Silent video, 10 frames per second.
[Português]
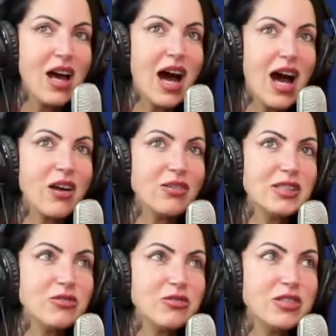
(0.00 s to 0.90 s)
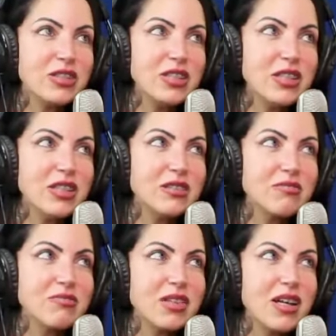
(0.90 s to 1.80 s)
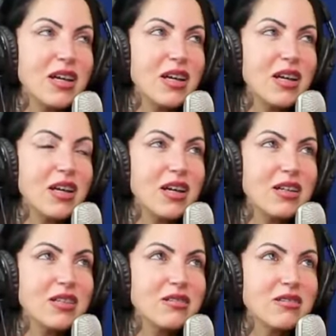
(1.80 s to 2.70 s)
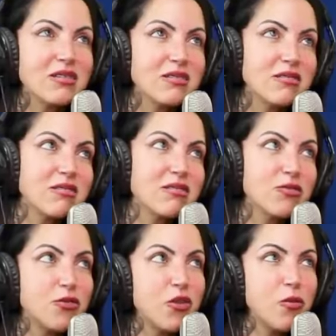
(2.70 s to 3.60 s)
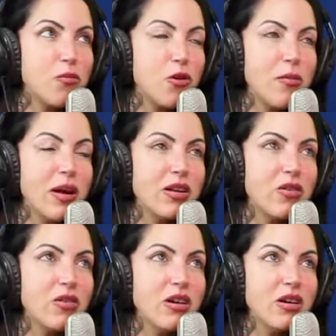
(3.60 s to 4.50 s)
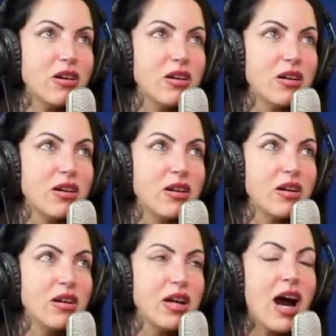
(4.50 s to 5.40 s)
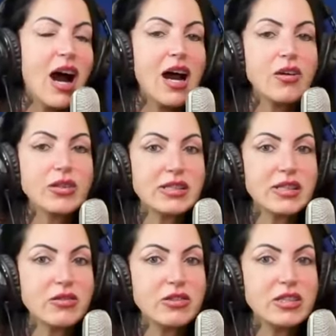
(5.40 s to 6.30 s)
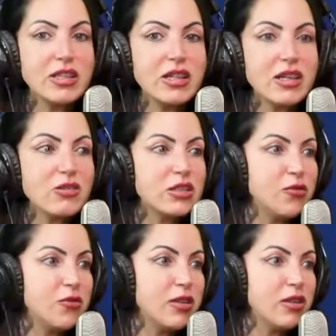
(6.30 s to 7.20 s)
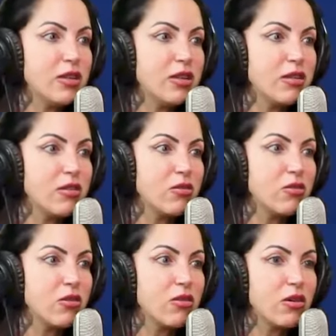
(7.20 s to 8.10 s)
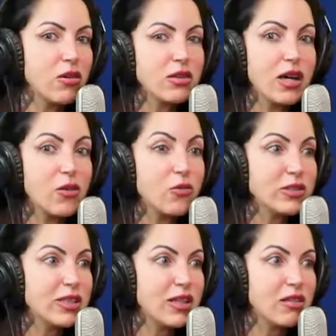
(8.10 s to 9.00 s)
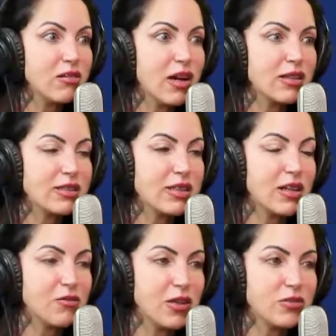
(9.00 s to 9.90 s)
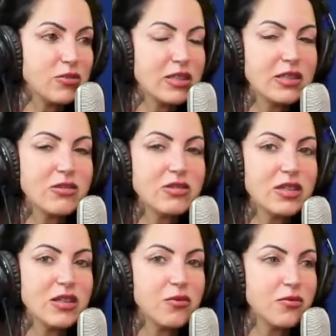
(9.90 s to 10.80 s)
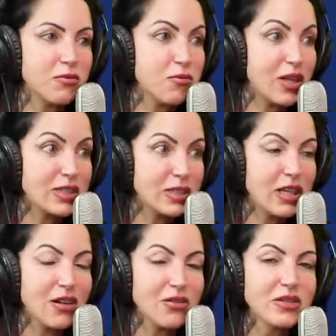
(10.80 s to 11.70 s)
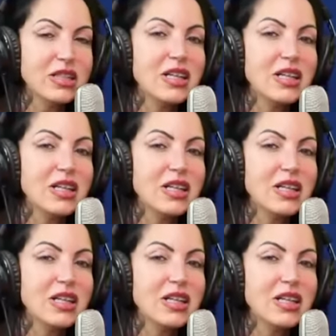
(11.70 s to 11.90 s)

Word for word: Aí o segundo dia é, foi um pouco melhor. Aí o terceiro dia eu tive. É, eu gozei a terceira vez, o terceiro dia, vaginal.